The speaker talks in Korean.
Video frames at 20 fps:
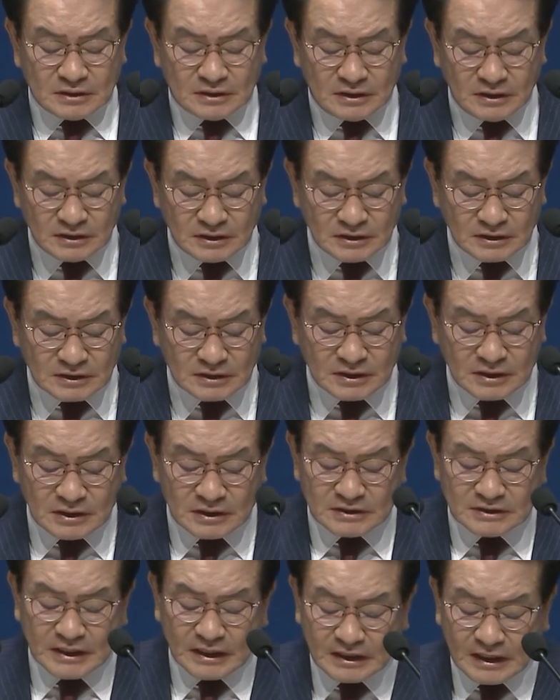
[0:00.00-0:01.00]
그런
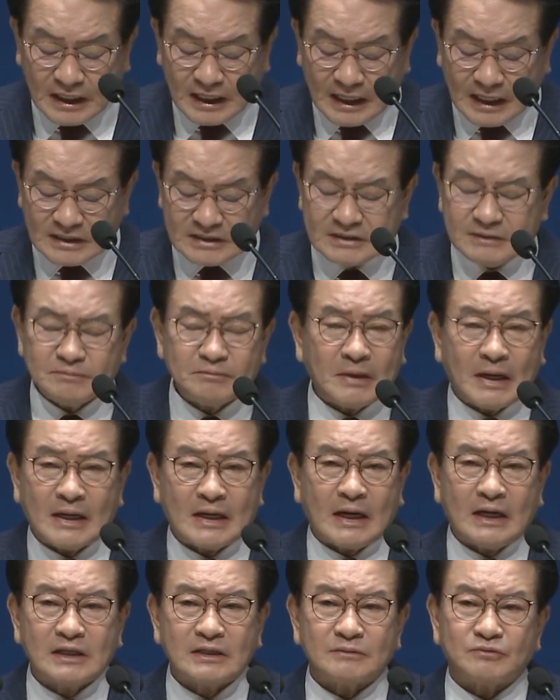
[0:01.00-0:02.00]
생각을 하지
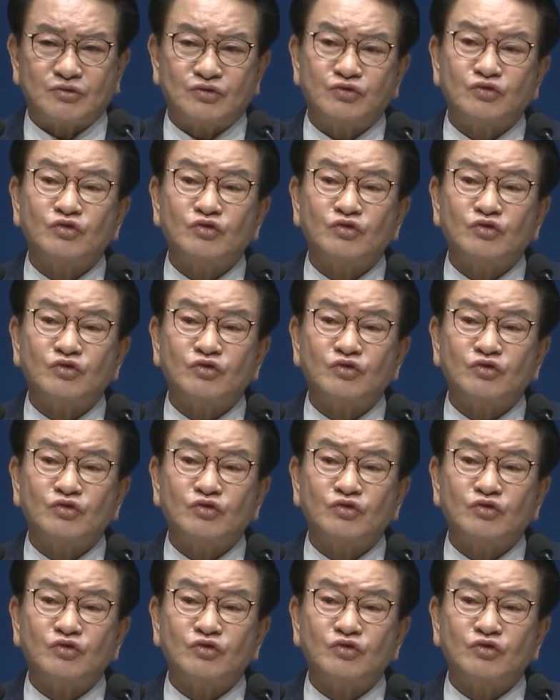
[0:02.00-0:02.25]
말라는 건